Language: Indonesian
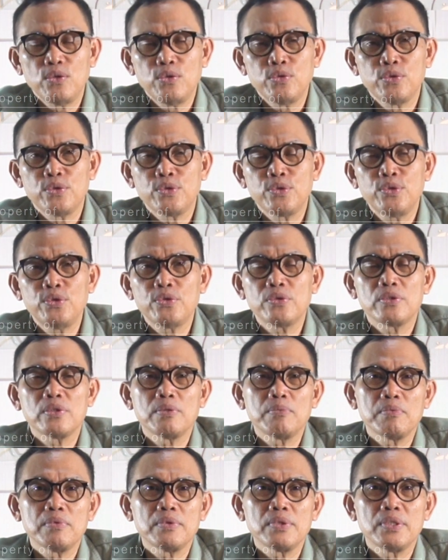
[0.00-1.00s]
untuk
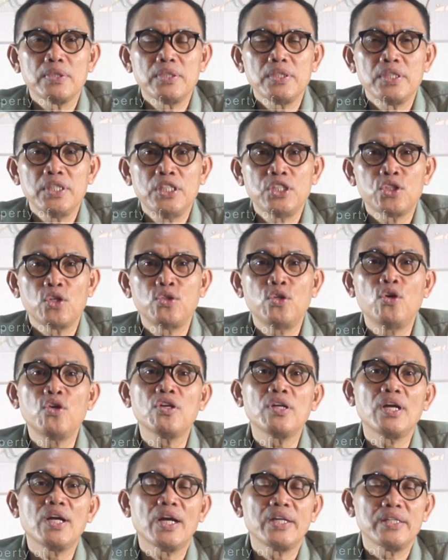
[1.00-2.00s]

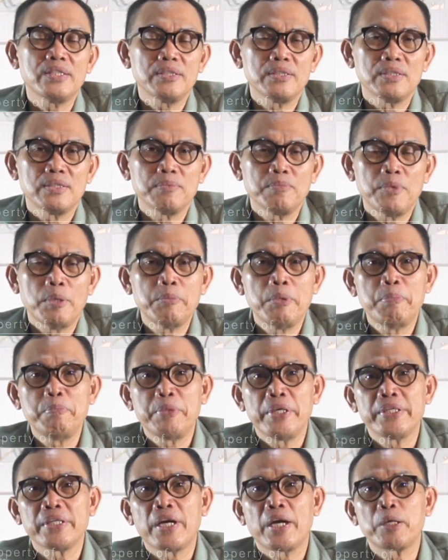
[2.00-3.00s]
disodorkan
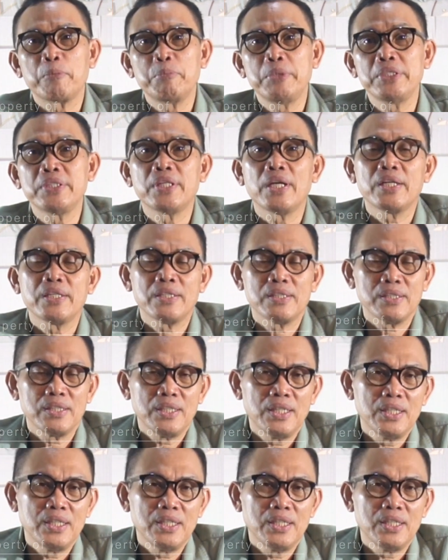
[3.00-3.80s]
pemimpin karbitan.